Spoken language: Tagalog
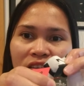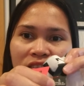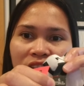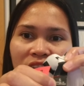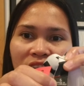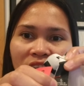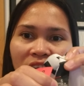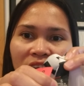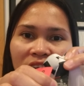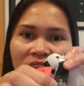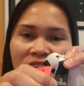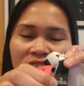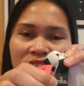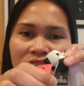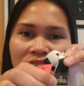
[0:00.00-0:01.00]
See,
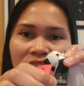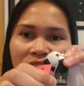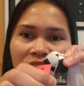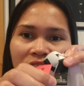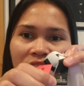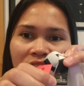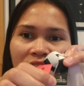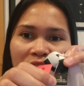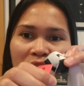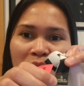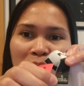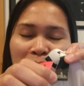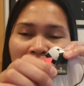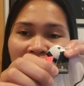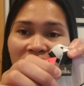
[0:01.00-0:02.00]
guys?
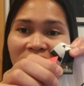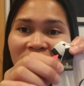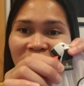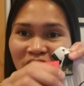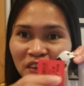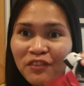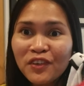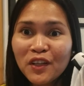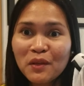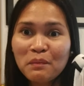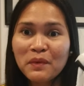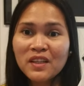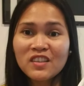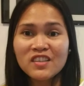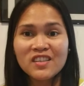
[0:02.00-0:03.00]
Made in the
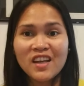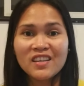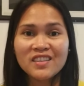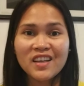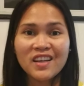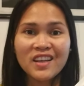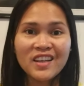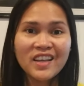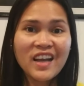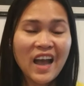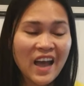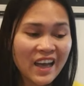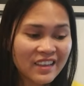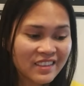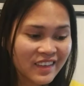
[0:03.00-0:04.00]
Philippines siya. Sariling
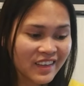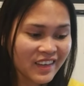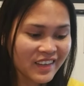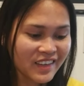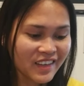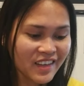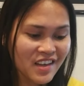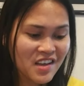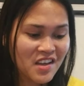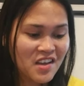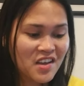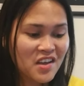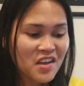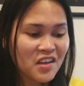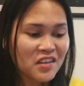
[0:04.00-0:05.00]
atin.
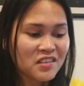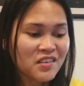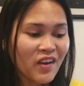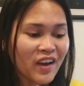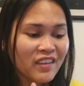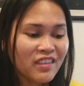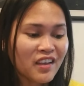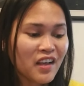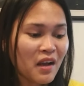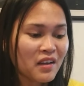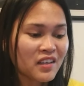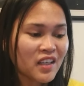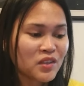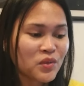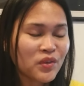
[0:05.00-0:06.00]
So, I think
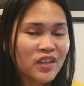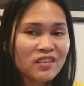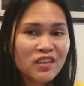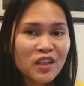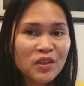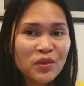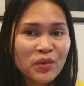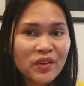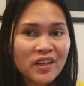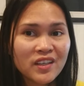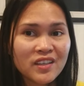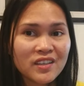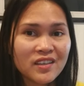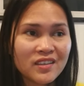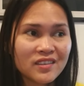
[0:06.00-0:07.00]
ang nag-donate dito
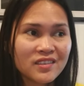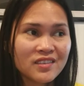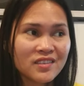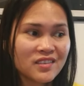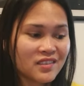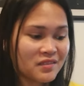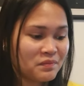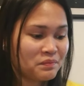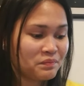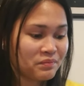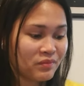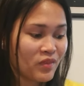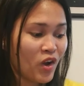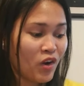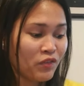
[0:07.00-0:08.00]
is
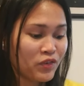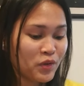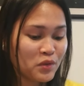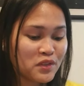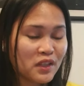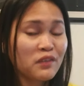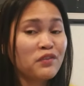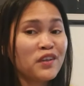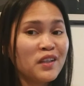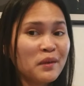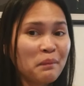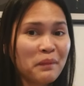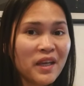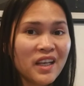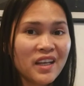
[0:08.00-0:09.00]
obviously
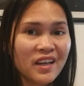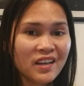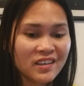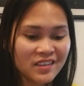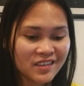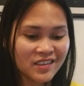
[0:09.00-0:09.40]
Filipina.